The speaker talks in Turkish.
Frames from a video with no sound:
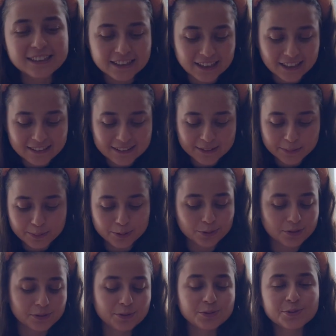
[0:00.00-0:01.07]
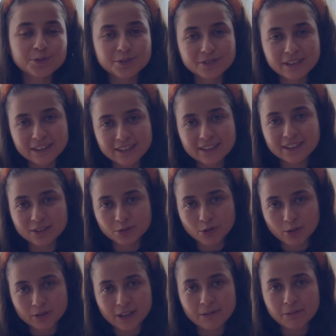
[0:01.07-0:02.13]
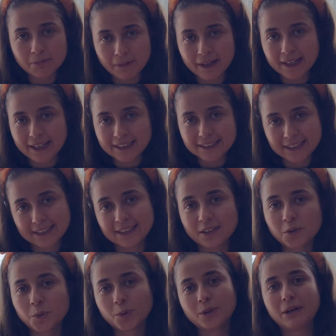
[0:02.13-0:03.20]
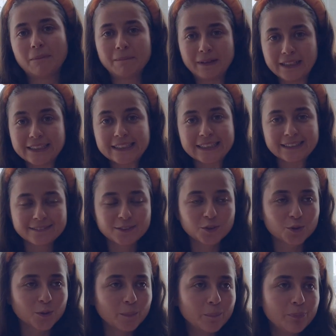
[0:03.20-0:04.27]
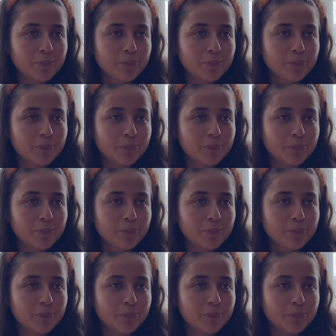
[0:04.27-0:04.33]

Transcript: Kanal The Proust'un ürünleriyle doldu ama ben gerçekten kullanmayı seviyorum.